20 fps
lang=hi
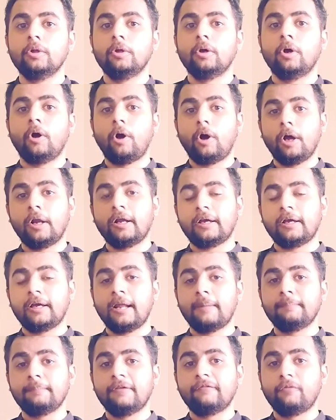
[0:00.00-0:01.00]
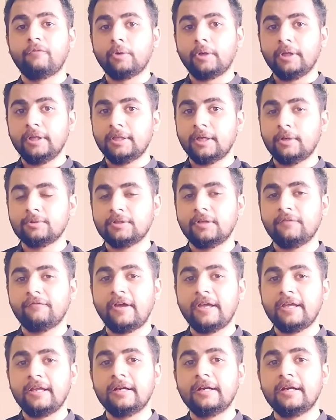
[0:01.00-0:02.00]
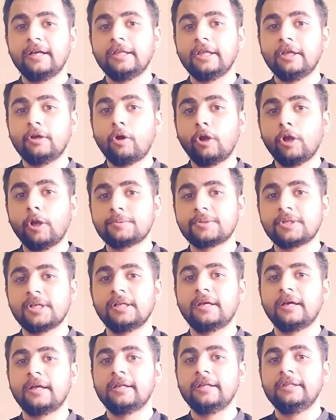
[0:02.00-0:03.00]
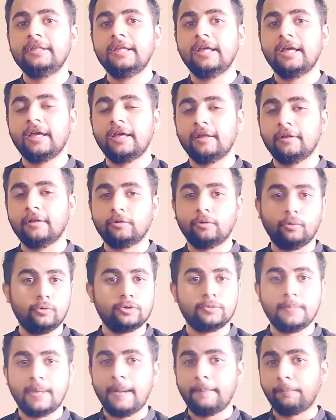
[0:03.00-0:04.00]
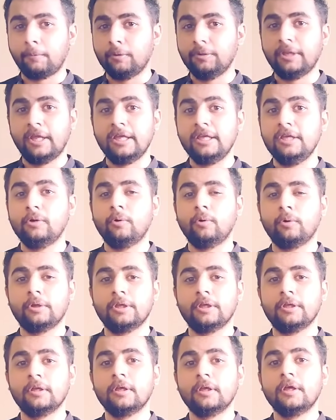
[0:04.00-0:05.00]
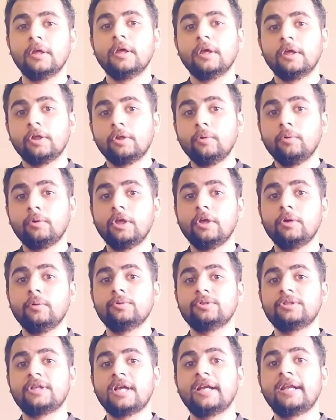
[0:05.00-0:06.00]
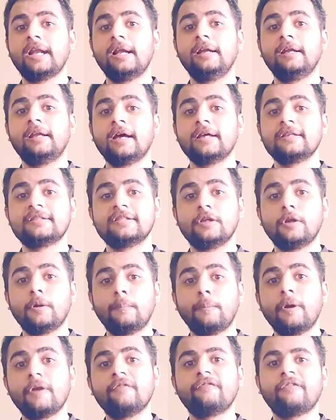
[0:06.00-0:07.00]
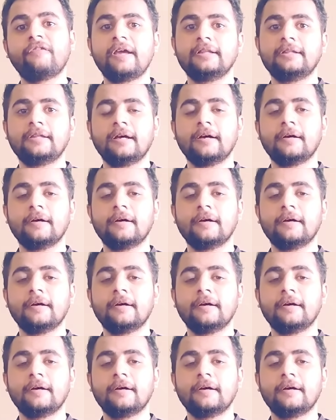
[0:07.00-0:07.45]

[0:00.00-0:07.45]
और अगर आपने फोर्टीन थाउजेंड फाइव हंड्रेड की कॉल ऑप्शन खरीदी है तो उसमें आपको नहीं होगी क्योंकि उसका डेल्टा 0.5 था